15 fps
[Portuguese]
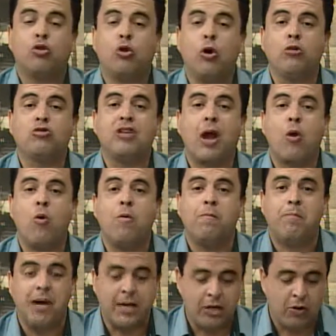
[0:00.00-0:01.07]
Todos
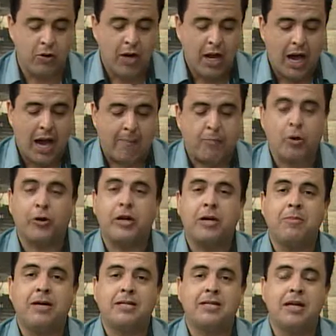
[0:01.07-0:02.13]
acompanham a
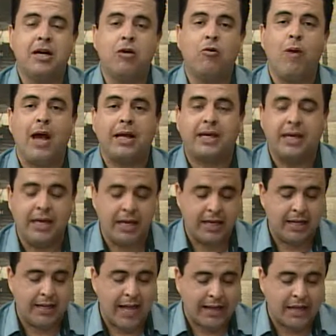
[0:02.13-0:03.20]
programação
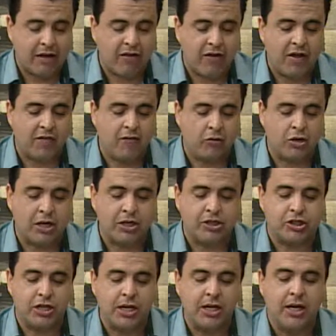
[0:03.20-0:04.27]
aqui da TV
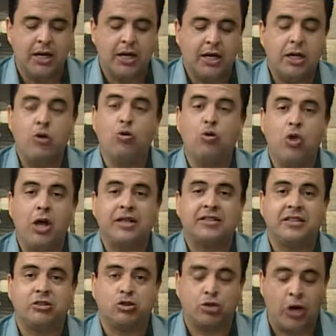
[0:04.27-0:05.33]
Votorantim e o
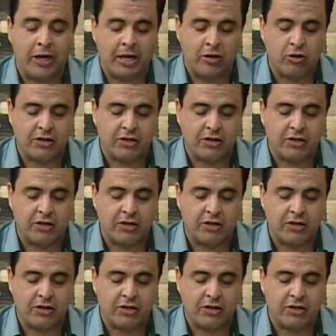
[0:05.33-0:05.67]
Nossa História,